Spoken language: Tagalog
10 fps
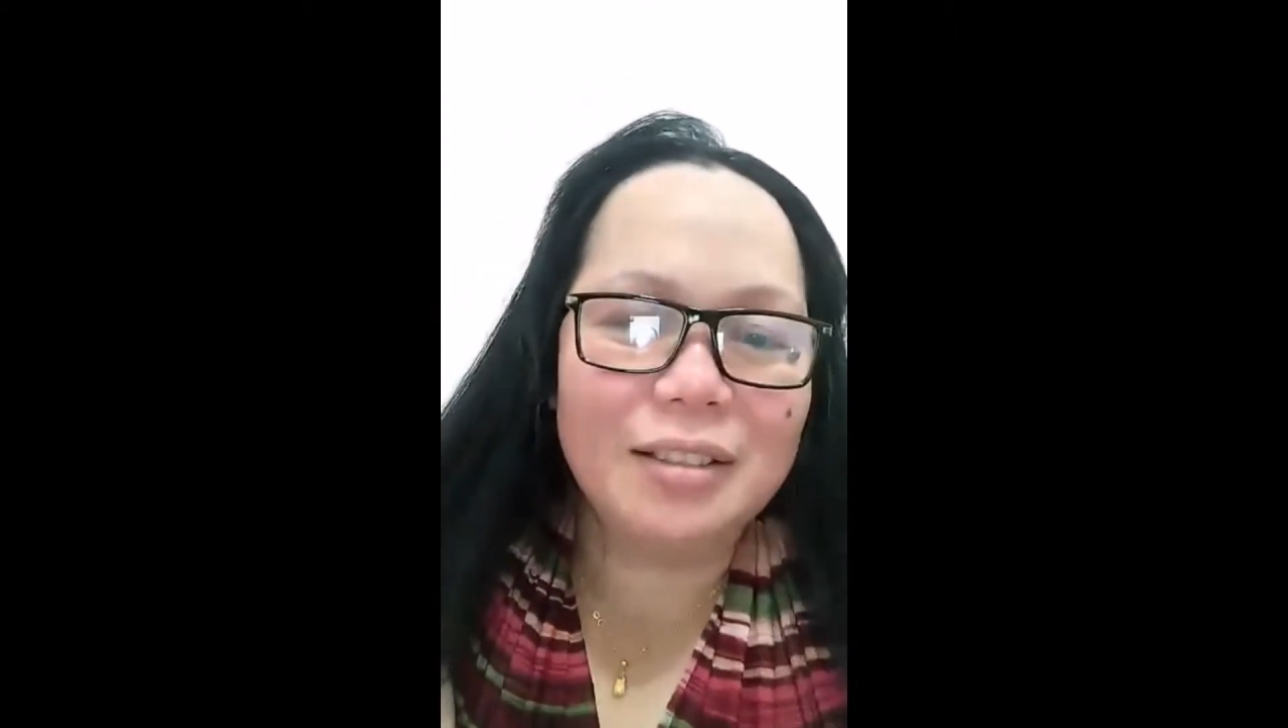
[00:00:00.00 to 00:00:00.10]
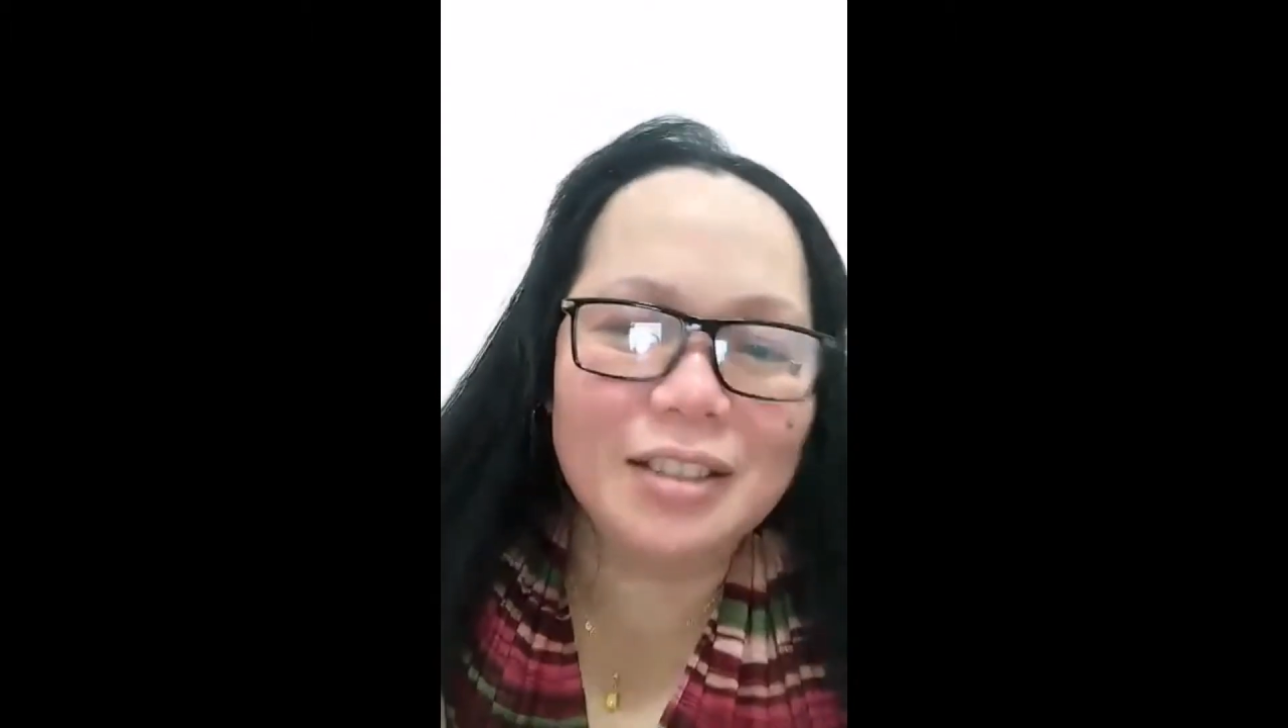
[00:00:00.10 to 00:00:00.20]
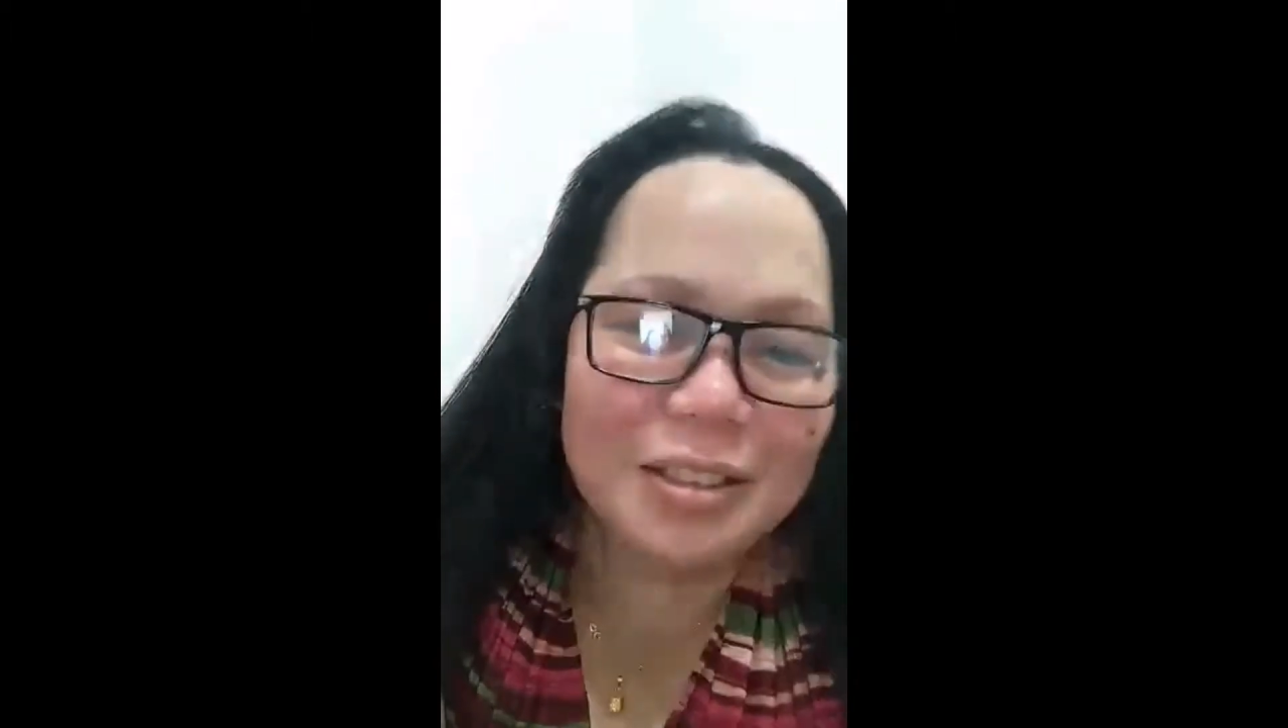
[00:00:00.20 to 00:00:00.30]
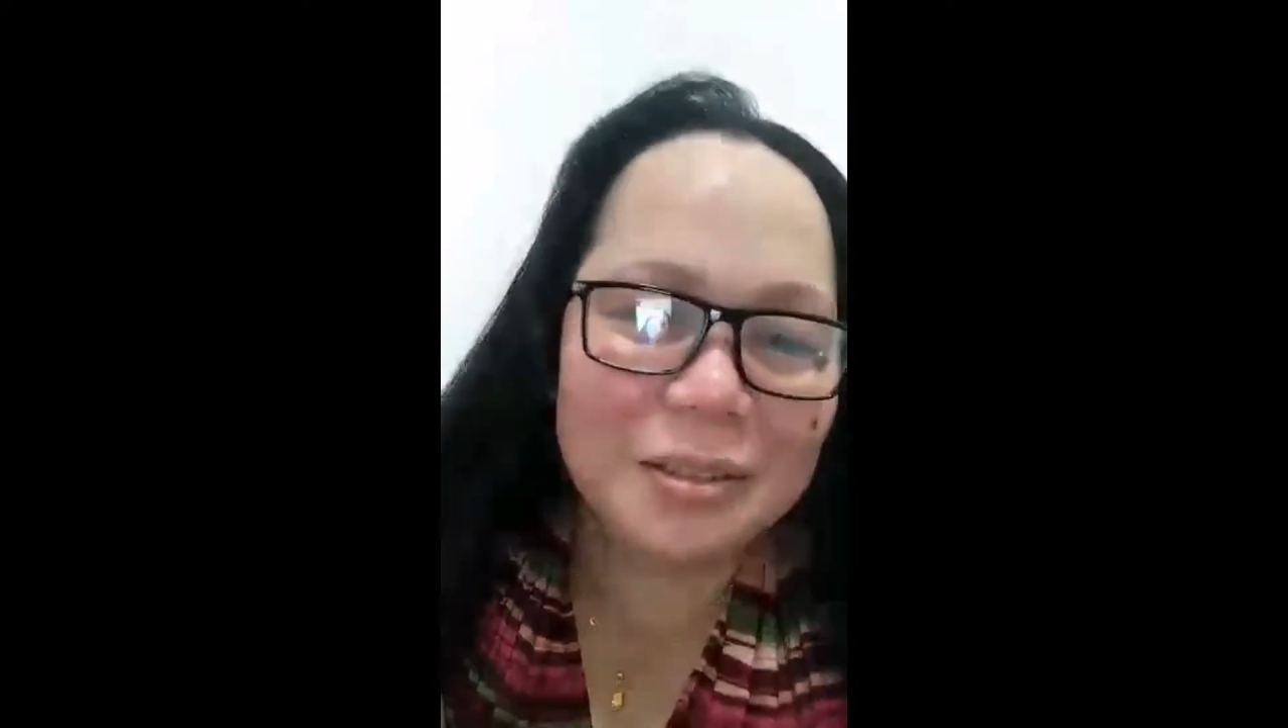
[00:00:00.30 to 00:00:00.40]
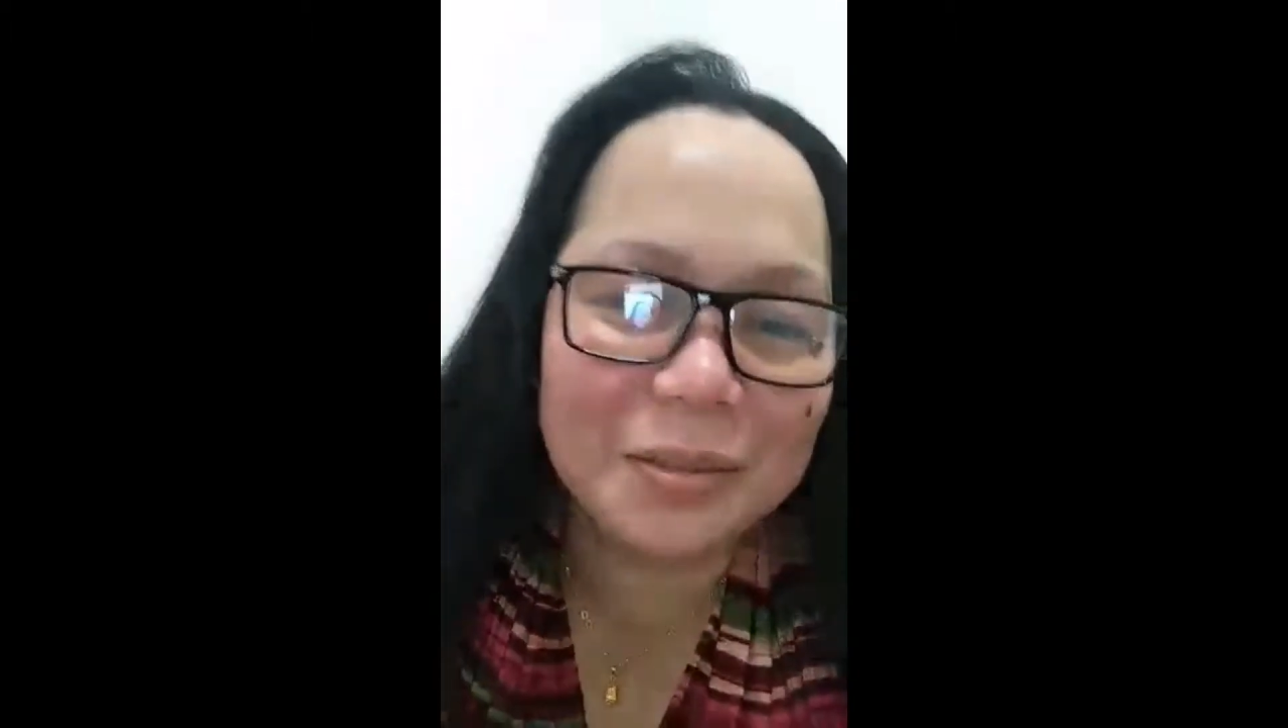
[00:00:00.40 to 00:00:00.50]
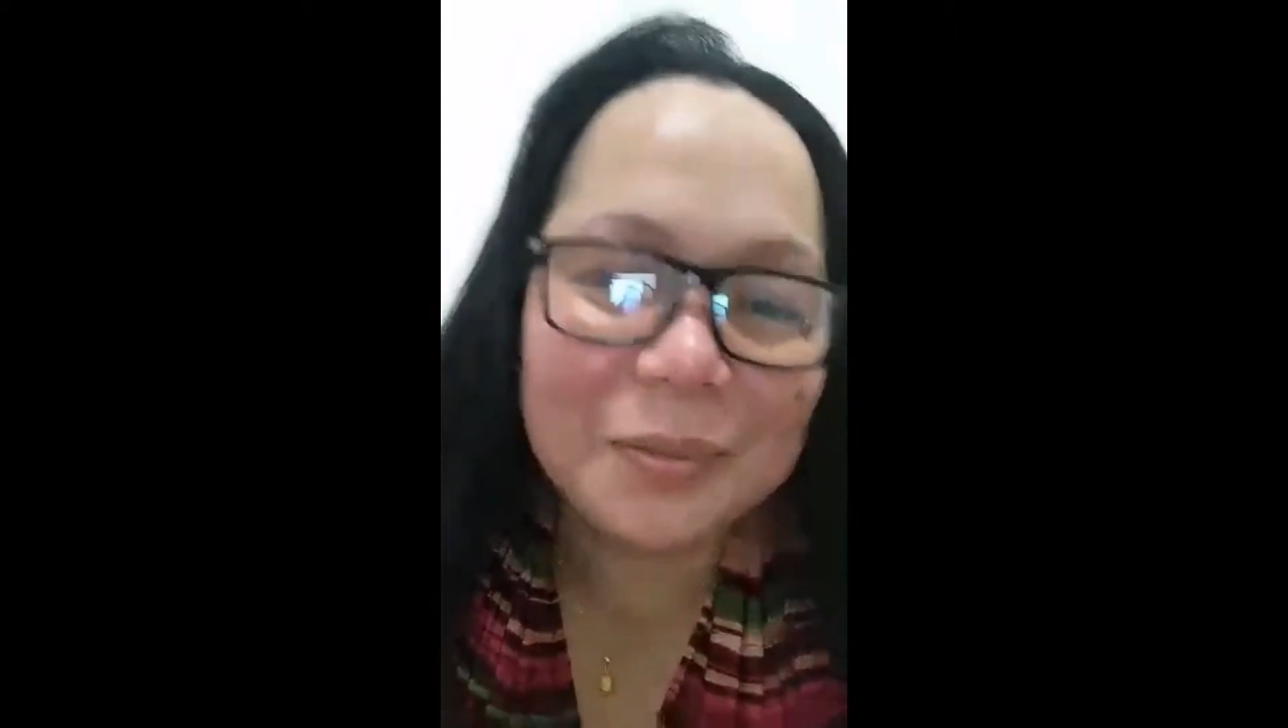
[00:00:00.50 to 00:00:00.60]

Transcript: nito.